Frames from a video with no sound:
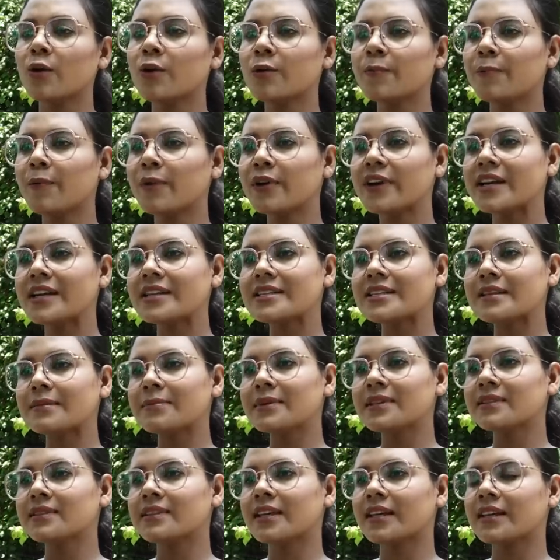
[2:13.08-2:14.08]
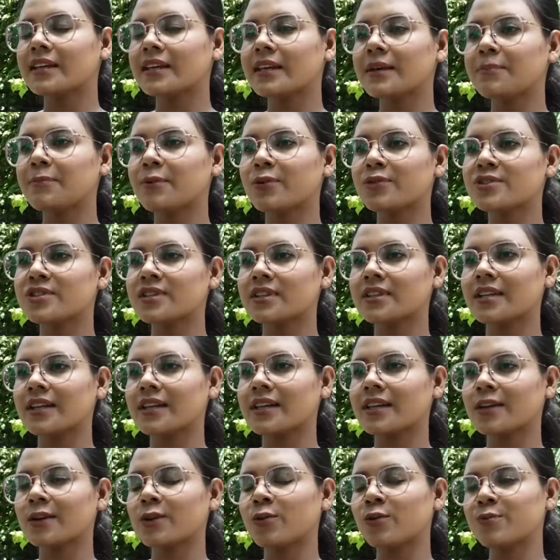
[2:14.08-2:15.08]
উপরের টেবিল থেকে বসে
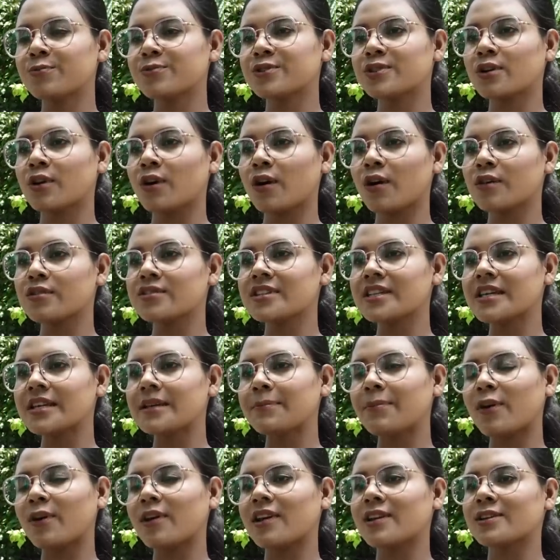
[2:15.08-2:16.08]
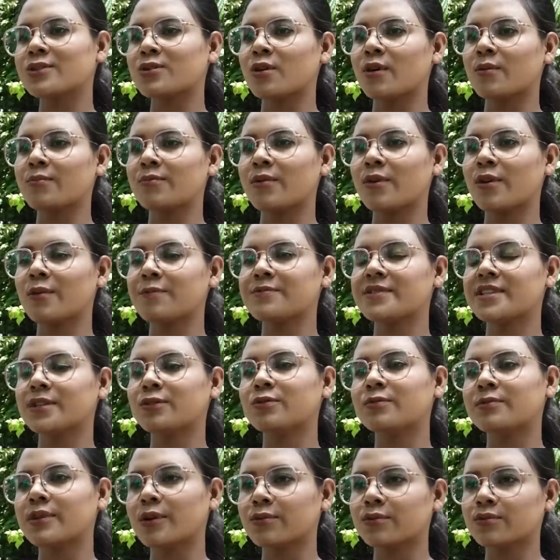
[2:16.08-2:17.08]
থেকে খুব সহজেই বলা সম্ভব যে
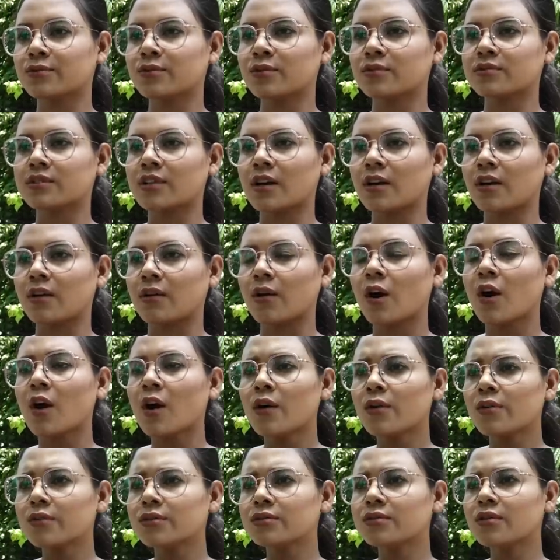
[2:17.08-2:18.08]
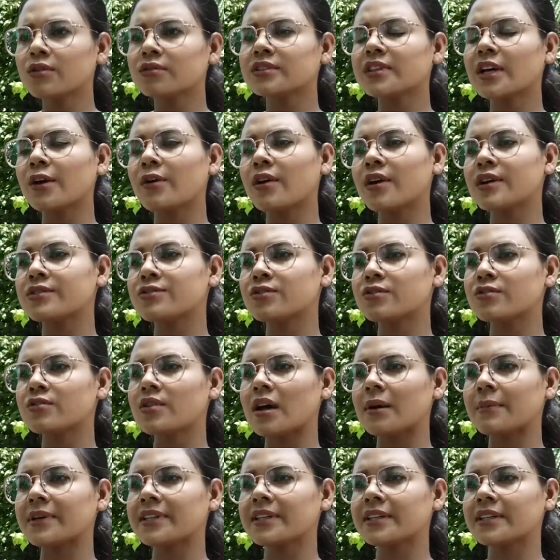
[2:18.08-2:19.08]
তোমরা উদ্যোক্তা হও উদ্যোক্তা হওয়ার জন্য
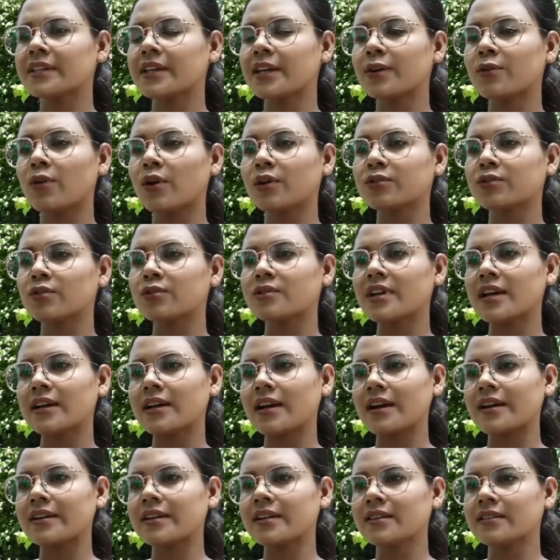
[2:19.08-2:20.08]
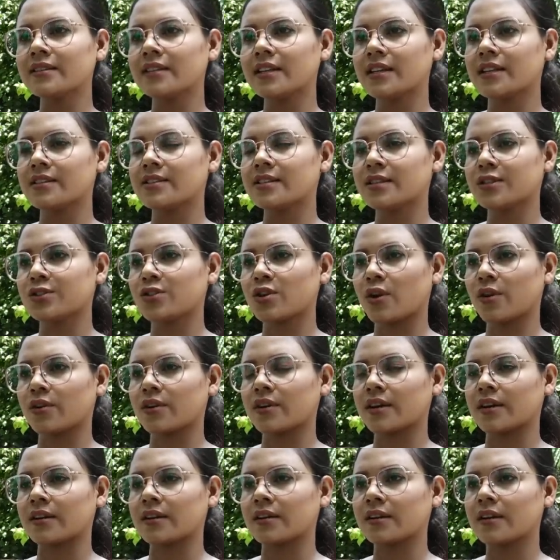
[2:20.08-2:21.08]
আমাদেরকে কত টাকা ঋণ দিয়েছে
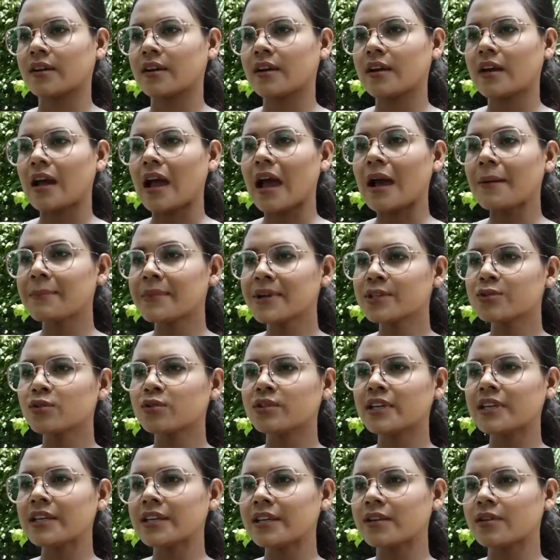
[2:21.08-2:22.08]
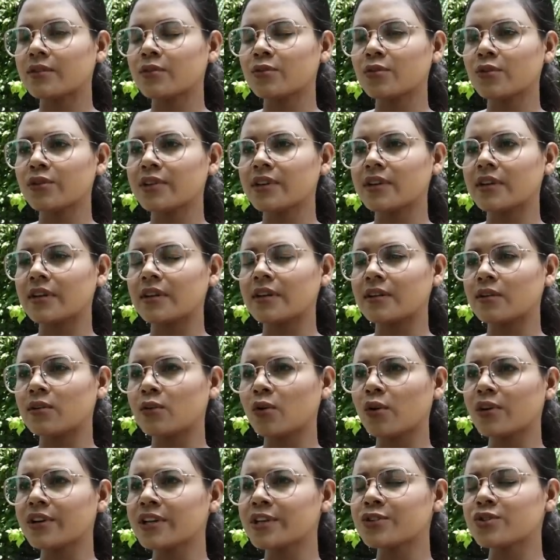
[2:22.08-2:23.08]
সরকার আমরা যদি
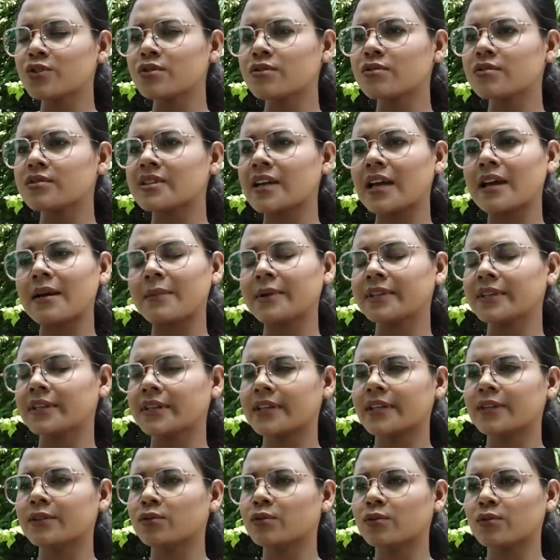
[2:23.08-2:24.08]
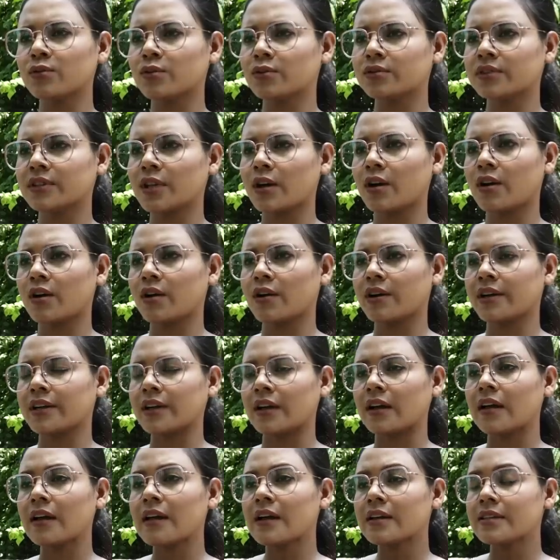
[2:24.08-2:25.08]
লোনের জন্য যাই আমাদের কিন্তু লোন দেওয়া হয়
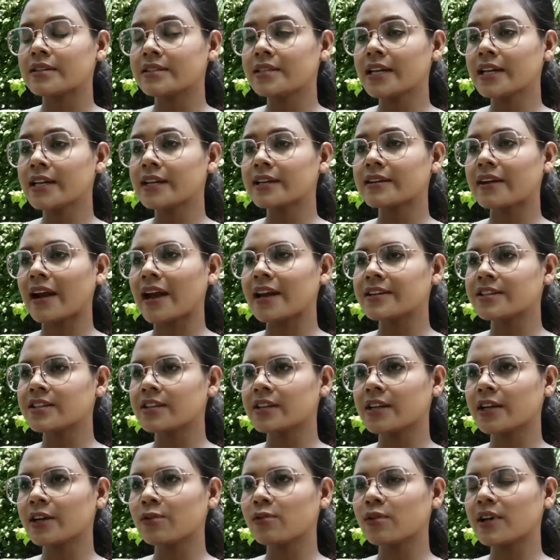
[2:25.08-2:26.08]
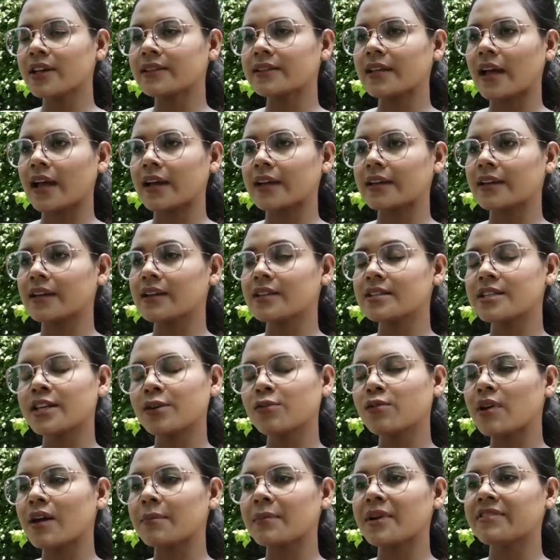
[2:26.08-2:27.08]
না যে ক্রাইটেরিয়াগুলো থাকে
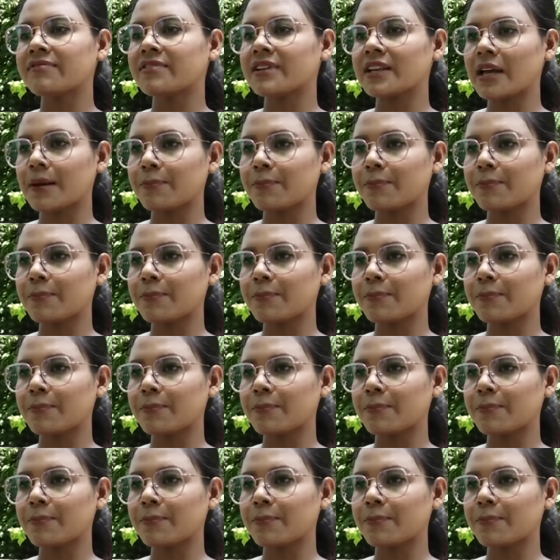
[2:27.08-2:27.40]
সেগুলো আমরা ফিল